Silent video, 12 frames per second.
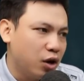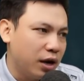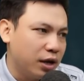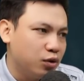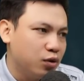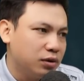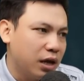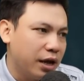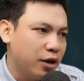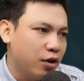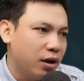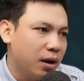Nói rồi
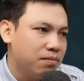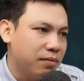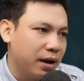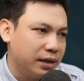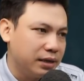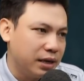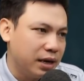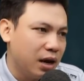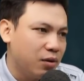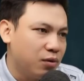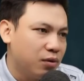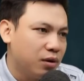tay của ông vẫn
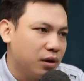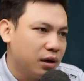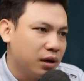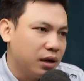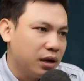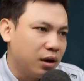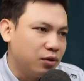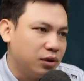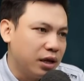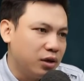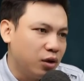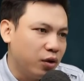cầm chuỗi hạt, miệng
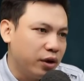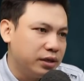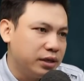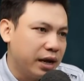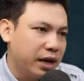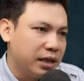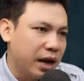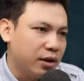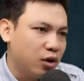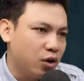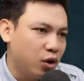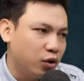lại nhẩm chú,
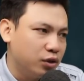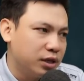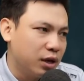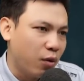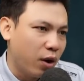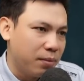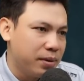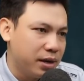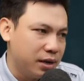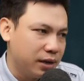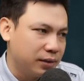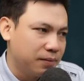đi từ trong nhà ra
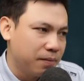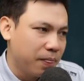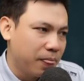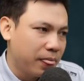đến cổng.